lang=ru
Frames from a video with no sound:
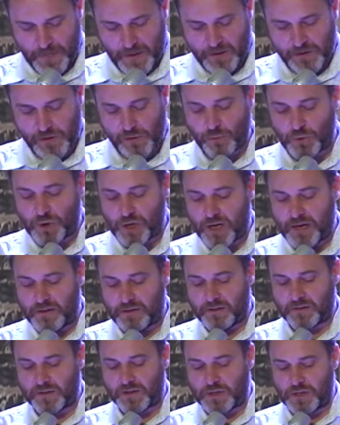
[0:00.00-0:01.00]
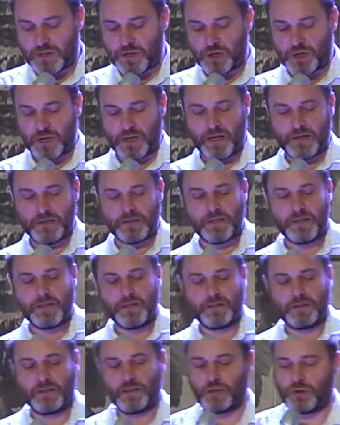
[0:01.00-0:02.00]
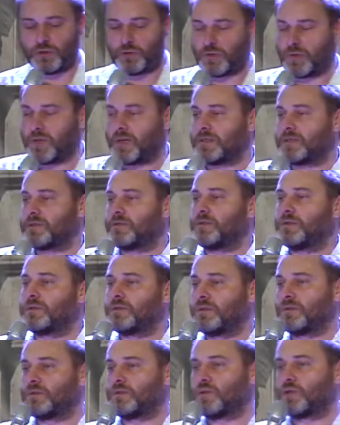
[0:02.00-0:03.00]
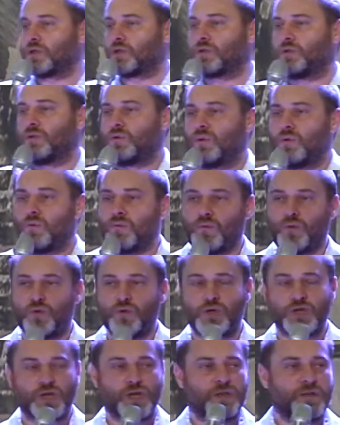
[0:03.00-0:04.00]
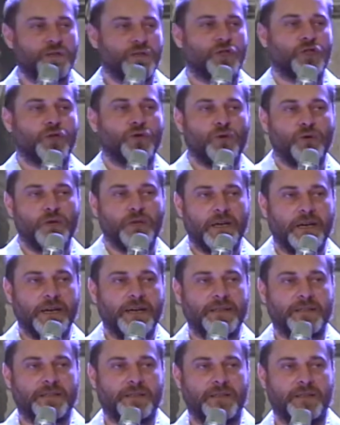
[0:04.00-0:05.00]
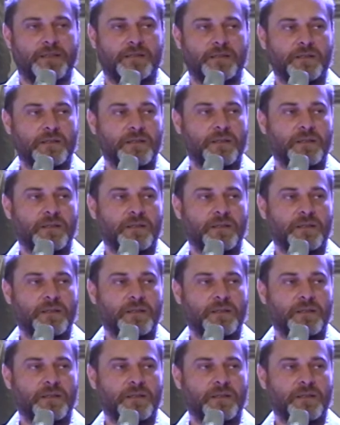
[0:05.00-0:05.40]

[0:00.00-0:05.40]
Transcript: случайно встречать, значит, указывает на то, что муж нашел это,